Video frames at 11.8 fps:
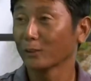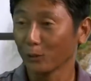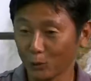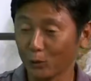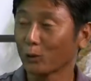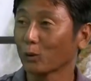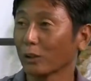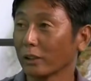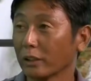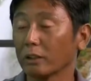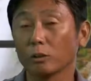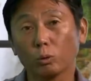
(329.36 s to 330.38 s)
そういうことが
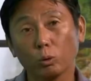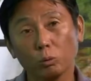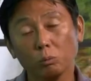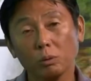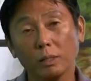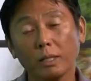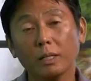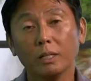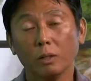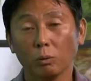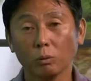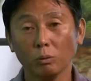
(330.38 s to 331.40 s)
できるんです、うん、子どもは
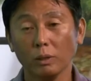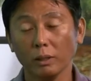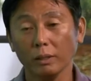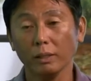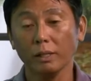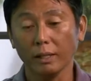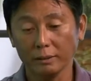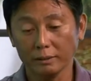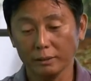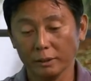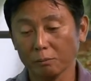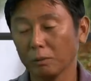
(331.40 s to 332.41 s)
大人が安
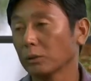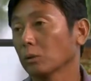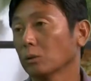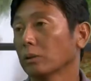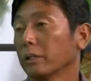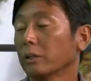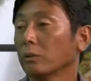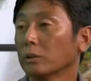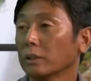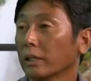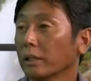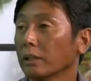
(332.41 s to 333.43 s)
全な場所を提供し
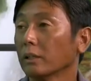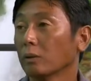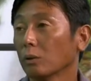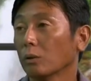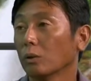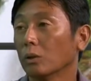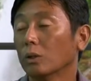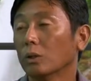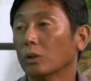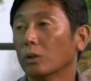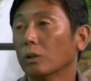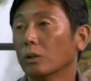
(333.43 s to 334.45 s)
てあげないと、
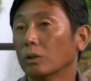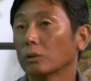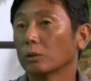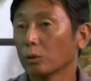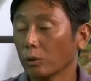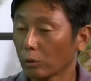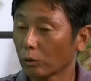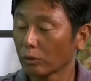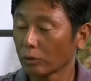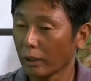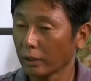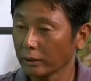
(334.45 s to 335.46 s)
うん、そういう
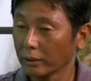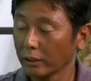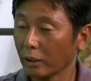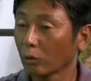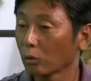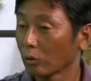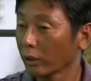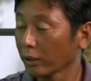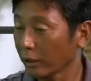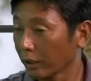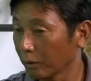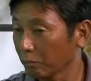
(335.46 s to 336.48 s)
安全な大人
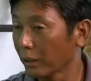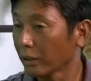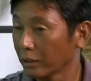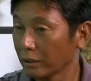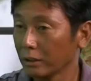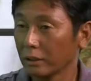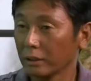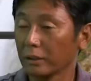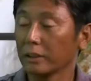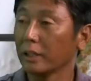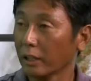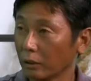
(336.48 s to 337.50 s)
が周りに
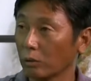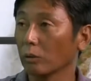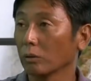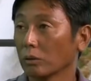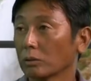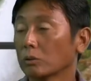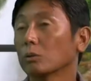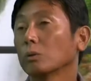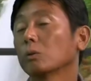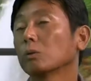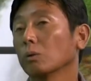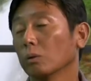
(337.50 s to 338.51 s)
いないと、うん、そういう
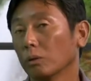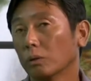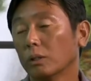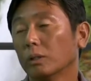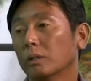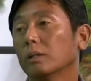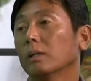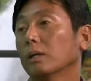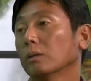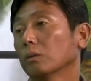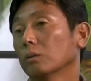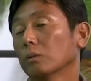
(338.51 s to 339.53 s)
ことをあ
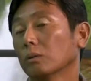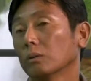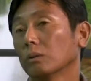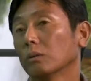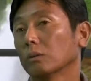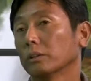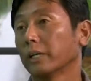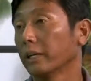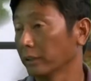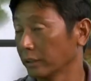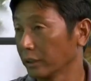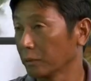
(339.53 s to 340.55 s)
の
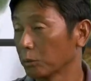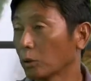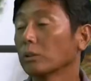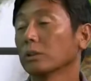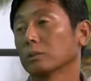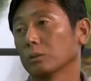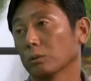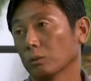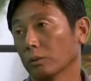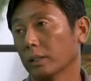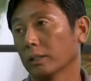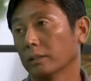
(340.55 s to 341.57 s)
シェアしたりプロセスすること
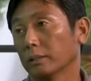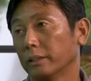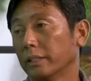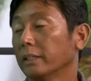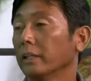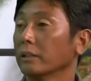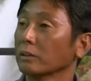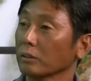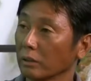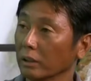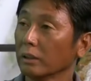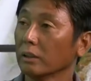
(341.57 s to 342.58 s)
ができないんですよ
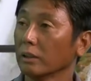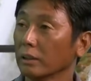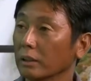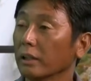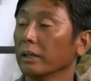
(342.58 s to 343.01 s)
ね。なるほど、は